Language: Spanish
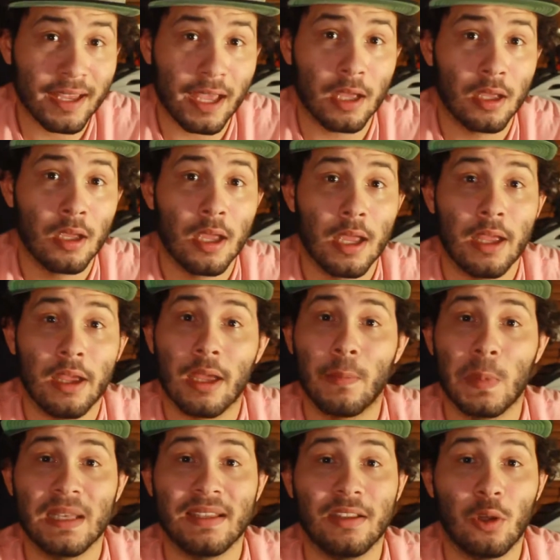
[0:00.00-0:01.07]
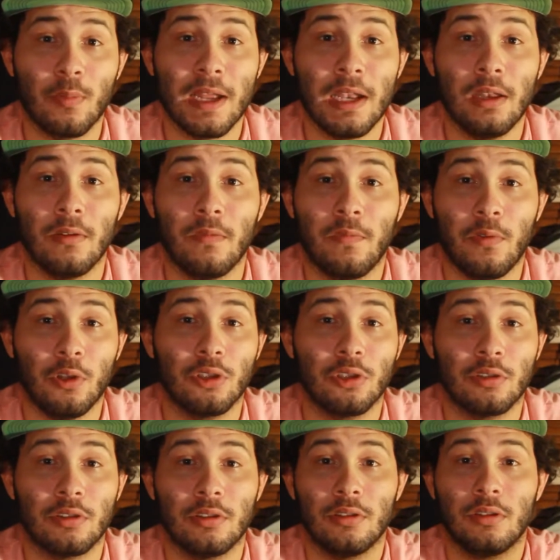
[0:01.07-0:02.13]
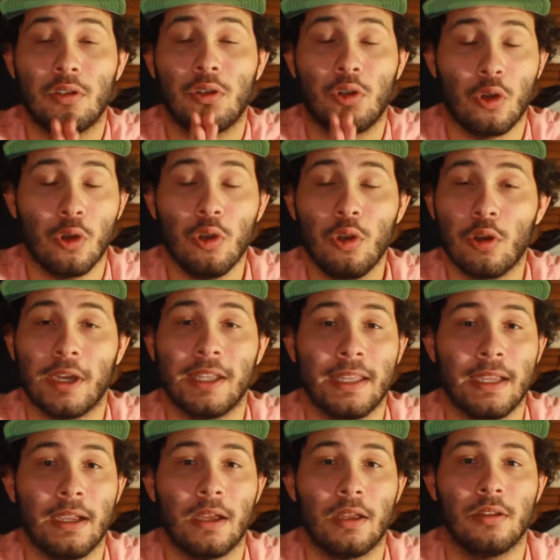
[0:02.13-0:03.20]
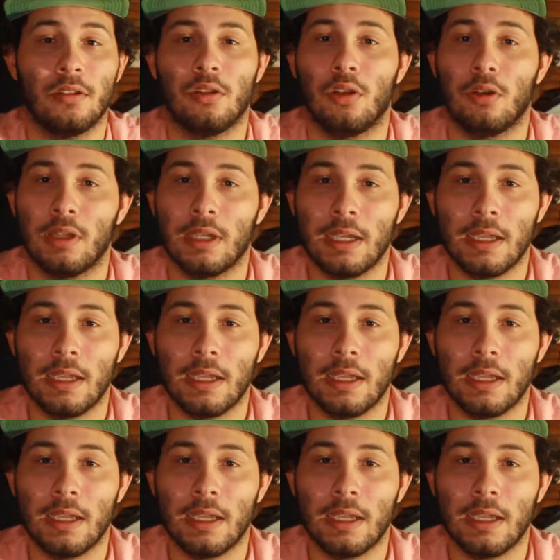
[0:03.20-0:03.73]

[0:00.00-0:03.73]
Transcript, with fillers: lo que sea. Empieza a tomar fotos con lo que tenga.